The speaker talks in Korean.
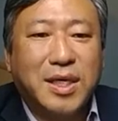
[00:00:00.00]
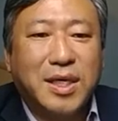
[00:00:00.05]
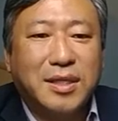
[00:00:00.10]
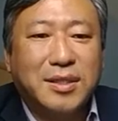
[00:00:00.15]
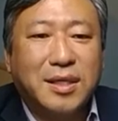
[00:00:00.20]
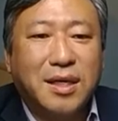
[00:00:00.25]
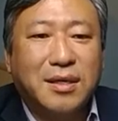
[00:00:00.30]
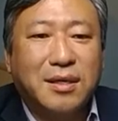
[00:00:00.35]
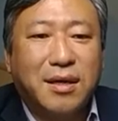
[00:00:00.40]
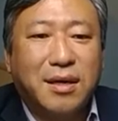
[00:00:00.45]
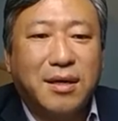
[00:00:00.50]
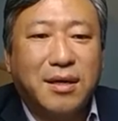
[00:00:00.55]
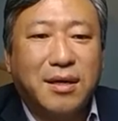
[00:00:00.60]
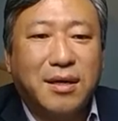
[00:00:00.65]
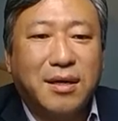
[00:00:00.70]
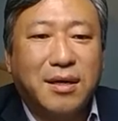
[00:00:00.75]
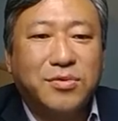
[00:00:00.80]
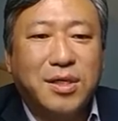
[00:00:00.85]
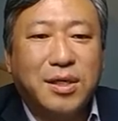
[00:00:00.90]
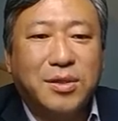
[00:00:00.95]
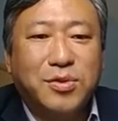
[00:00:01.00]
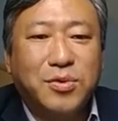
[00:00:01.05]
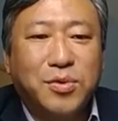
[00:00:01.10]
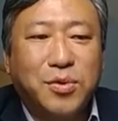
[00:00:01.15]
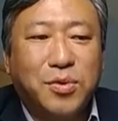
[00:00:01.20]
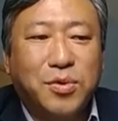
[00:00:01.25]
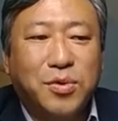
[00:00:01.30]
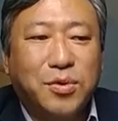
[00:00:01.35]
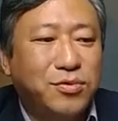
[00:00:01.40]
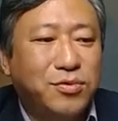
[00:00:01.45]
상장이 돼가지고
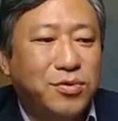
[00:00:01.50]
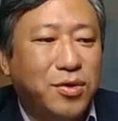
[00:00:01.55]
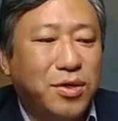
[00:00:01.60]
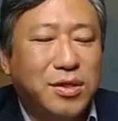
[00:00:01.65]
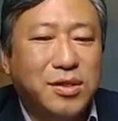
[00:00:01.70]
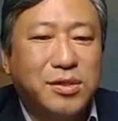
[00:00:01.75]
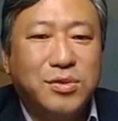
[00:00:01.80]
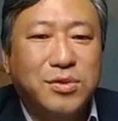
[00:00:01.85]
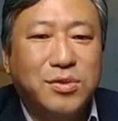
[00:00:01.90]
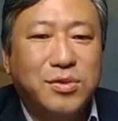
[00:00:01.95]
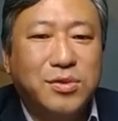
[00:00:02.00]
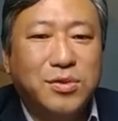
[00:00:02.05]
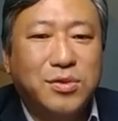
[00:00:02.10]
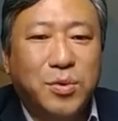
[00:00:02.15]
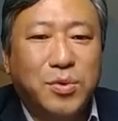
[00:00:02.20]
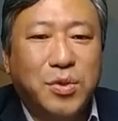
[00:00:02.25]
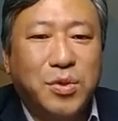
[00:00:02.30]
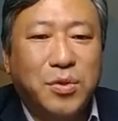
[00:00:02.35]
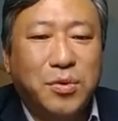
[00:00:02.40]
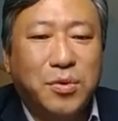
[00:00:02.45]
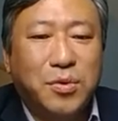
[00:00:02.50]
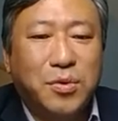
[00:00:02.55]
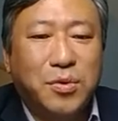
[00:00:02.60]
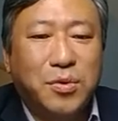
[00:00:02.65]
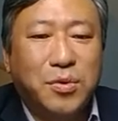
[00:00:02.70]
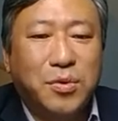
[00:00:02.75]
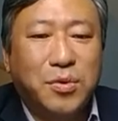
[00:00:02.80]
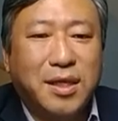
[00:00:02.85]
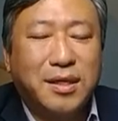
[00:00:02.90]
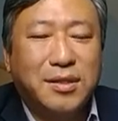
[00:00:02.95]
시가총액이 무려 1조 5천억
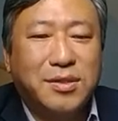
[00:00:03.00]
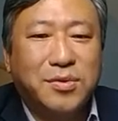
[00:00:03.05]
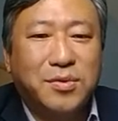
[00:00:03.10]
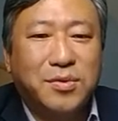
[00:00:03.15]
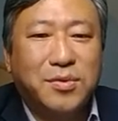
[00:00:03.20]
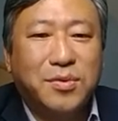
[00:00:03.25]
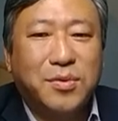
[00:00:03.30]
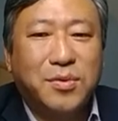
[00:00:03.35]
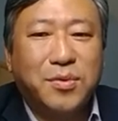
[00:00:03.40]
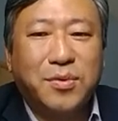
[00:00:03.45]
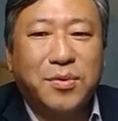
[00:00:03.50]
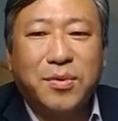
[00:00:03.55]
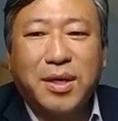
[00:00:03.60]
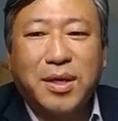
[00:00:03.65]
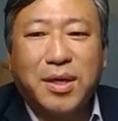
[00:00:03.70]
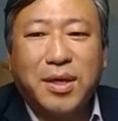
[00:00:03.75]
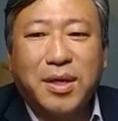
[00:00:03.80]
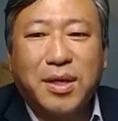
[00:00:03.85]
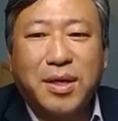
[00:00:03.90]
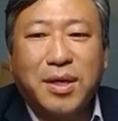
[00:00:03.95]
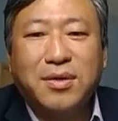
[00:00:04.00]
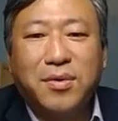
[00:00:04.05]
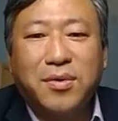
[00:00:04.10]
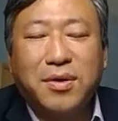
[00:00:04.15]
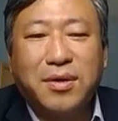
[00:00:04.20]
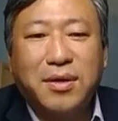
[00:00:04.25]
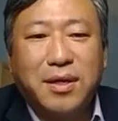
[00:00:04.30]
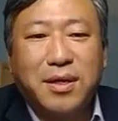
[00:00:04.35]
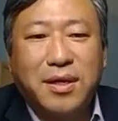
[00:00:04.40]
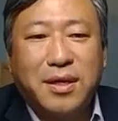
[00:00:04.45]
원에 달할 정도에
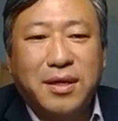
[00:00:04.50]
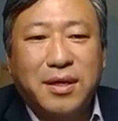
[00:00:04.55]
이르렀고요.